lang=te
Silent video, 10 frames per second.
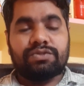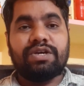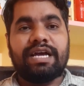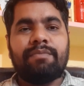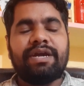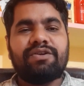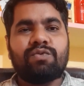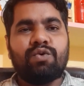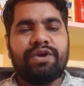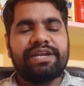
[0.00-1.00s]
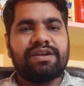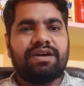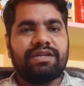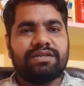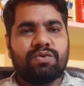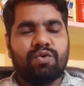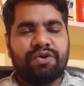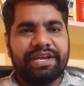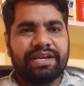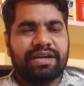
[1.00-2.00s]
సో ఇలా మనం కోడింగ్
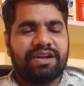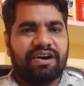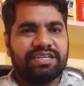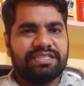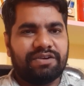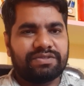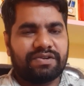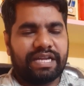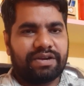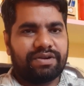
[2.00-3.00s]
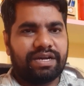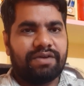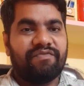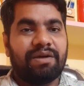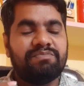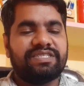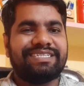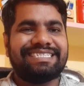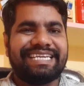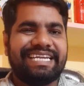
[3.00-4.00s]
కోడింగ్ నాలెడ్జ్ అవసరం లేకుండా
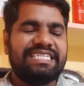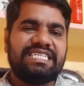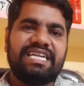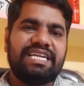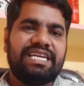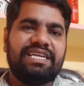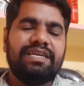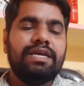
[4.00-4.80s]
వెబ్సైట్ క్రియేట్ చేయడానికి